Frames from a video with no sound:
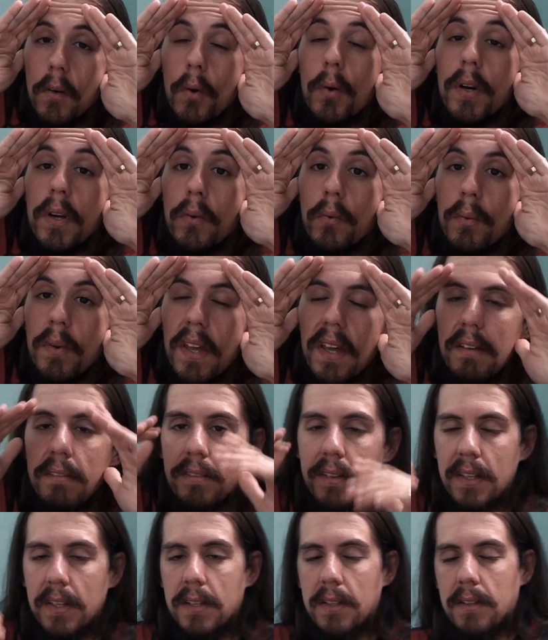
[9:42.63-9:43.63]
Ou que não quer
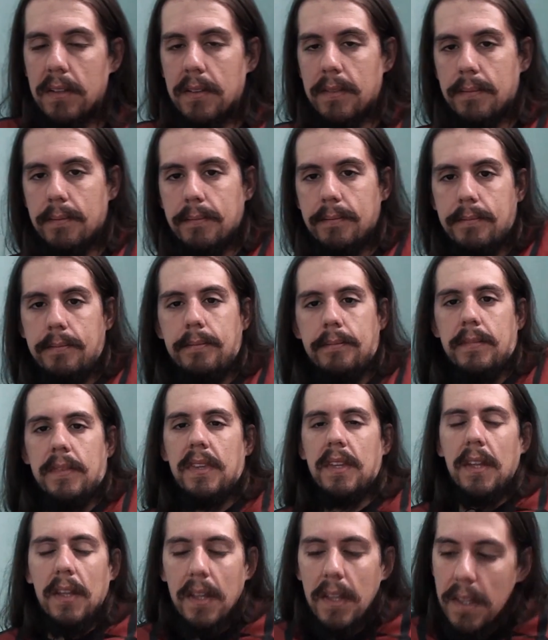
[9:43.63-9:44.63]
ver.
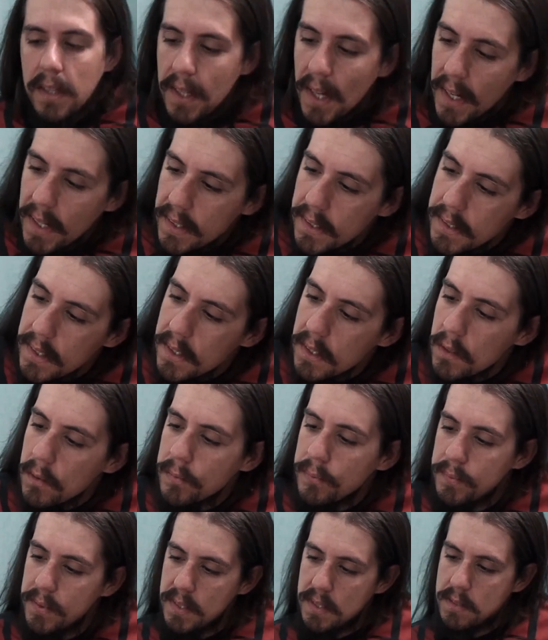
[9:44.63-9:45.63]
E aí, o que, que eu
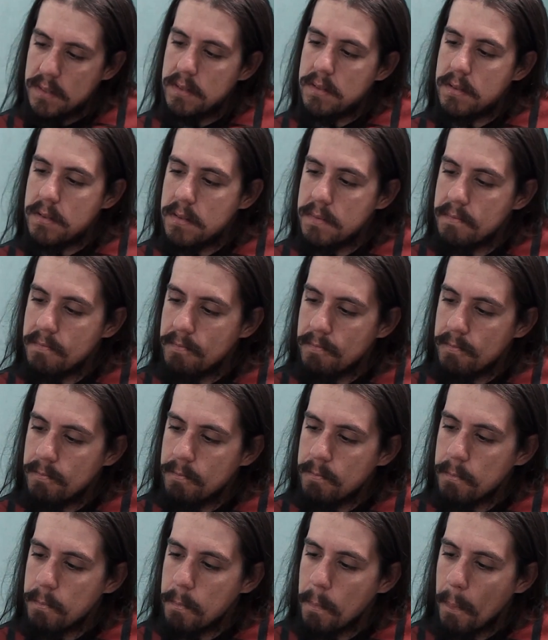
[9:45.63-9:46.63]
fiz?
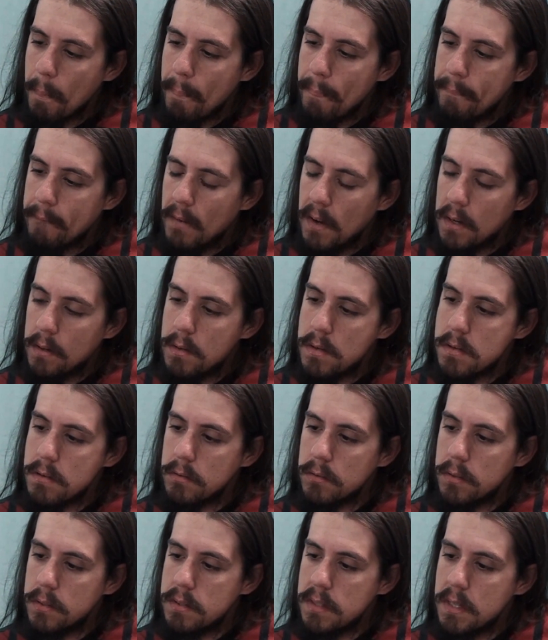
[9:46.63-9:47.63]
A coisa
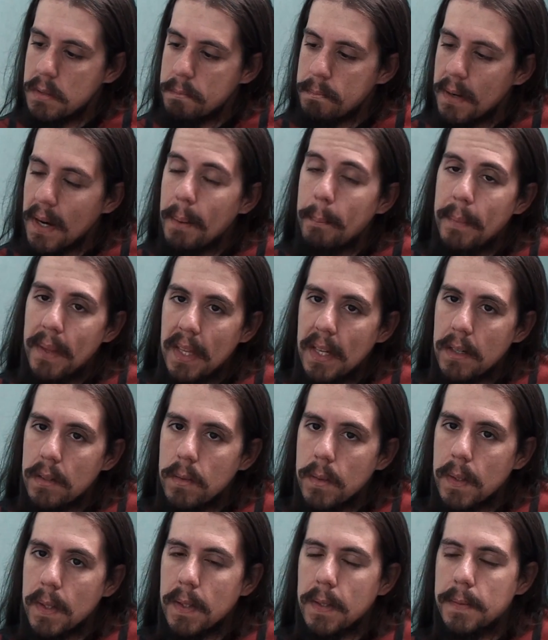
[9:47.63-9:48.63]
que eu estou tendo para mim
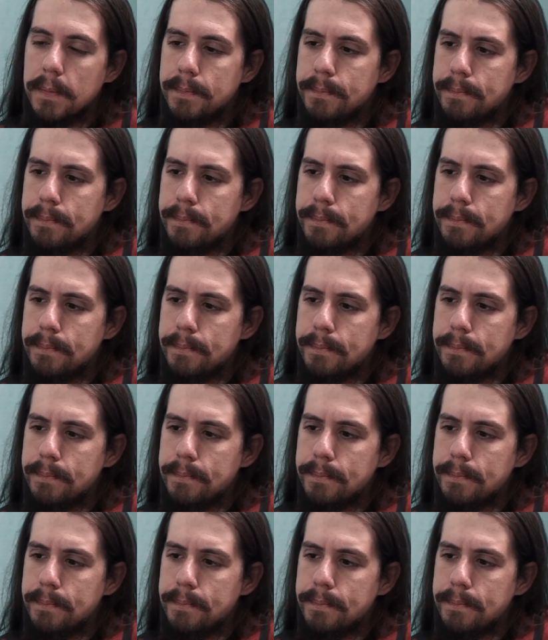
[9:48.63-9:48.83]
agora.